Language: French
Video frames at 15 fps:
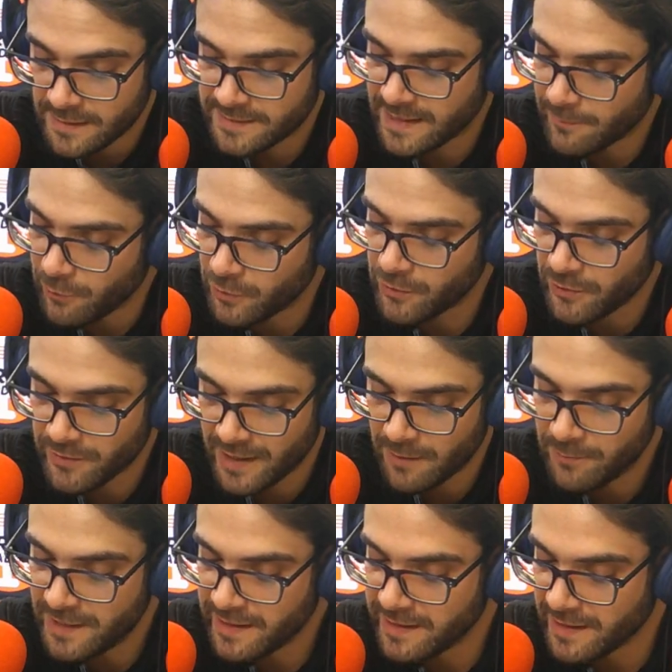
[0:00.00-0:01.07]
C'est important de
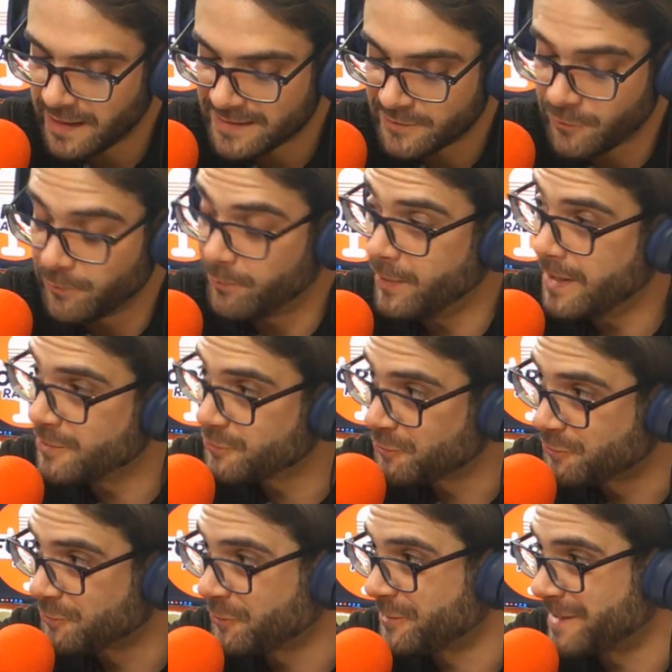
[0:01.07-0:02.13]
rappeler qu'il reste de belles
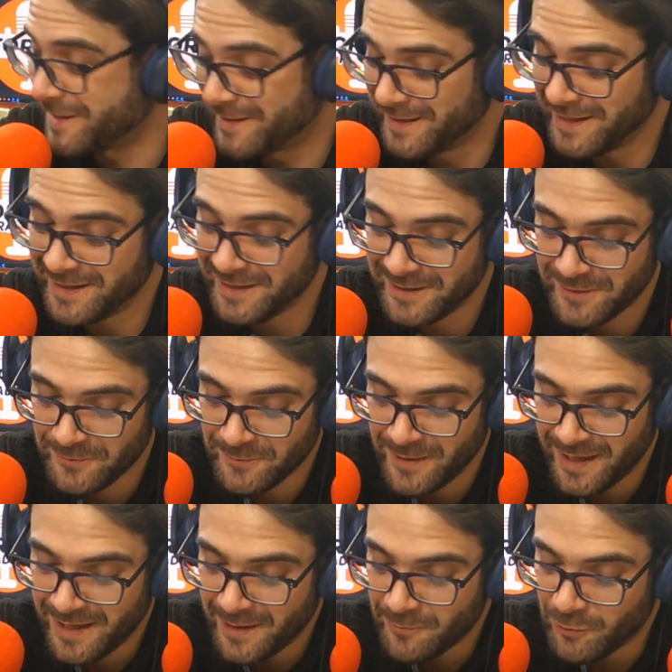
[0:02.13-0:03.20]
choses sur cette terre.
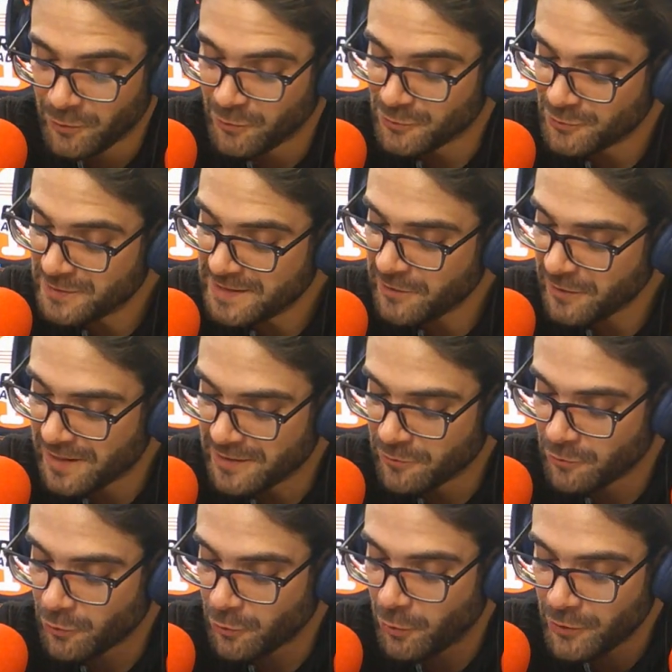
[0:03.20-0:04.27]
Pour nos auditeurs qui
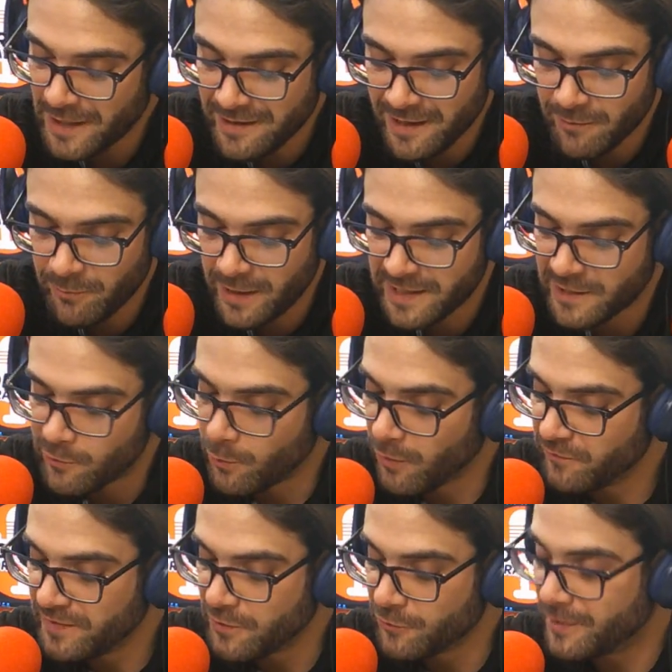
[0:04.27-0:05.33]
ne te connaîtraient pas et qui ont
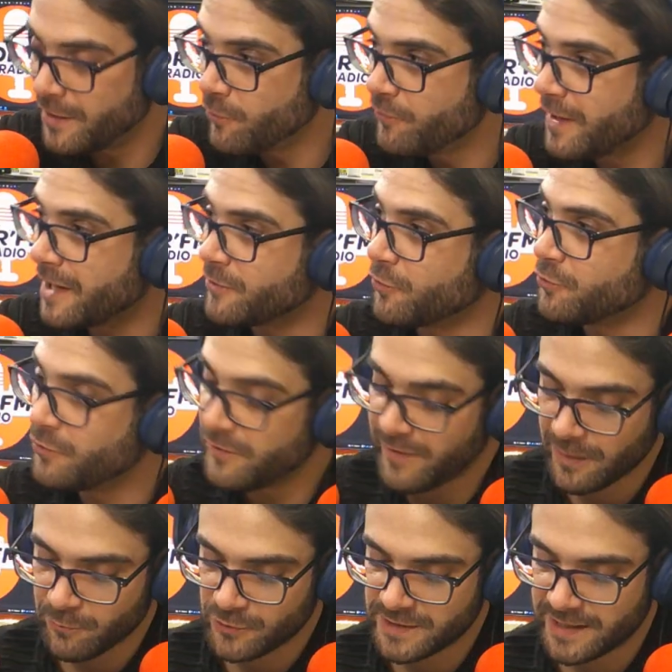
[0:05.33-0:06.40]
envie de découvrir ton
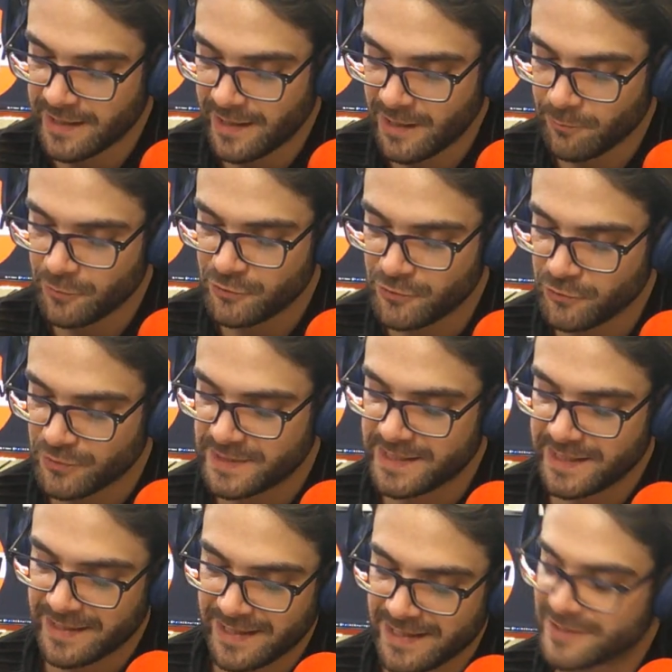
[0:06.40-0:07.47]
univers musical, peux-tu nous
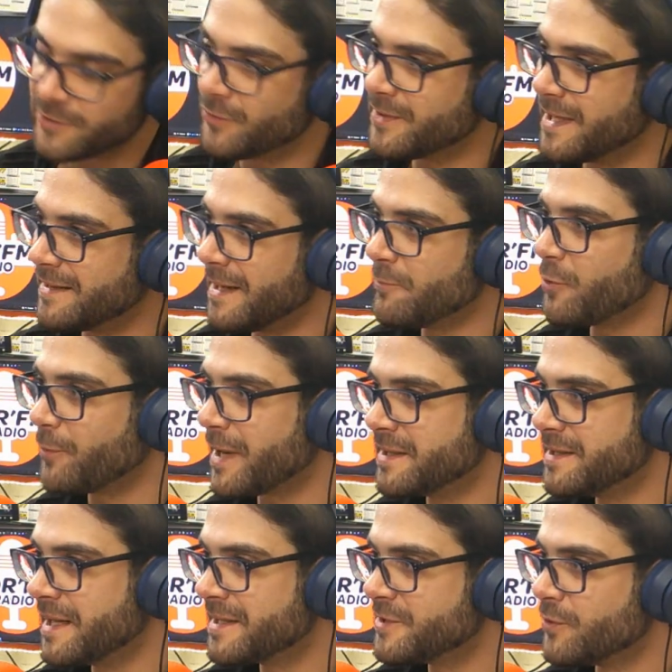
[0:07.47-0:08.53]
dire quels sont tes thèmes de
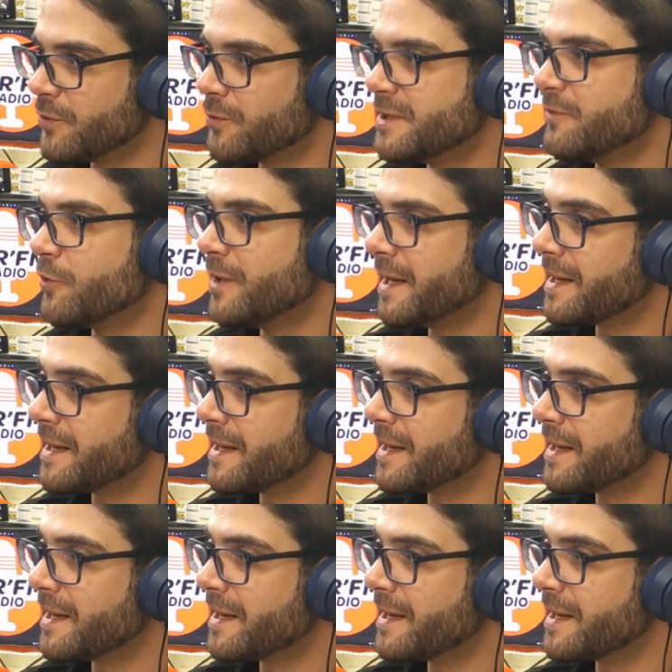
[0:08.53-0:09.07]
prédilection au niveau de